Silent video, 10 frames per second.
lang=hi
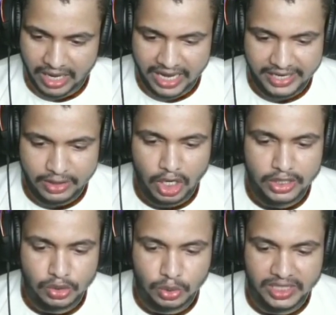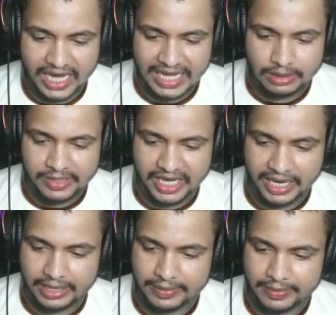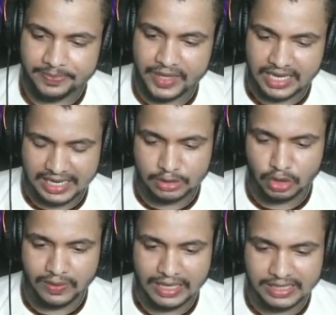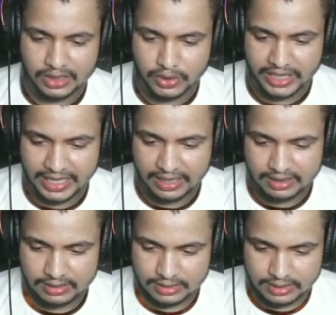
भाई रॉकी तू क्या आदमी है हाँ दो वाला दे दो यार